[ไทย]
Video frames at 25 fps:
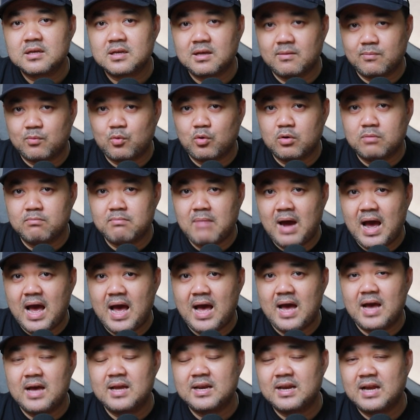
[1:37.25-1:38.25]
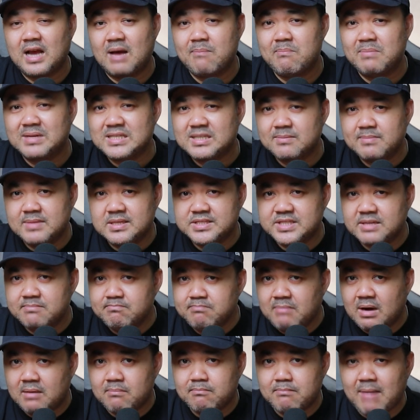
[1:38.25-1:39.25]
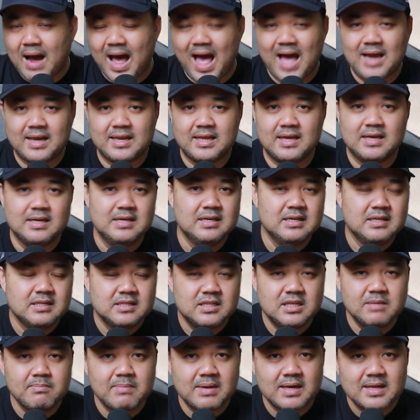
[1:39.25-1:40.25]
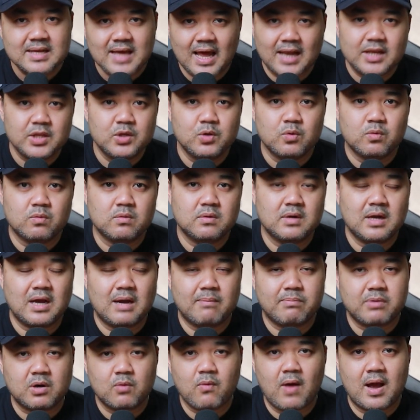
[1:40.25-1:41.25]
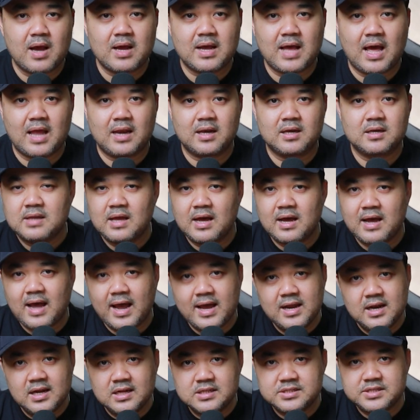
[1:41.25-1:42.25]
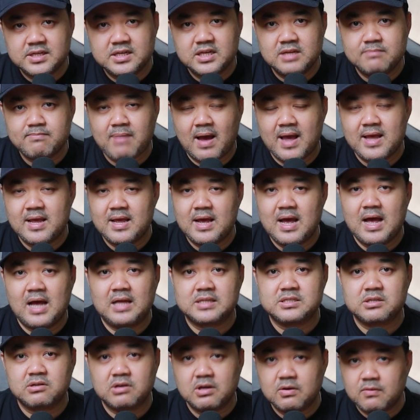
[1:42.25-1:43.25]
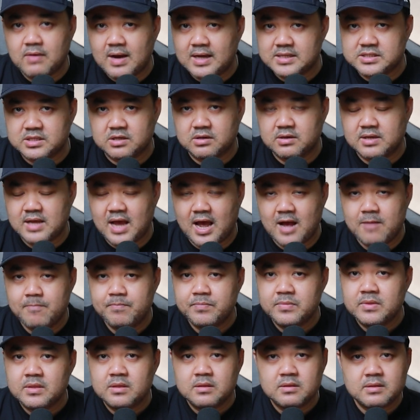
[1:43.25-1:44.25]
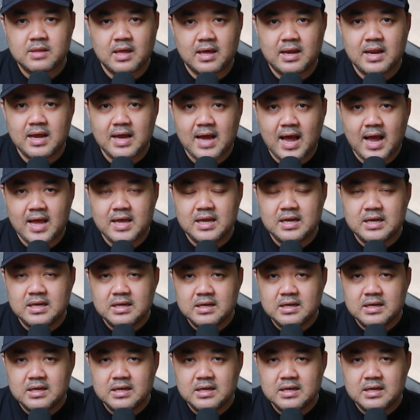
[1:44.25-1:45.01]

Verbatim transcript: กับคนบ้านะครับมันจะมีเส้นบางๆเนี่ยที่มันกั้นอยู่นะครับระหว่างกัน ถ้าใครเลยเส้นนี้ไปอาจจะเรียกว่าอัจฉริยะแต่ถ้าใคร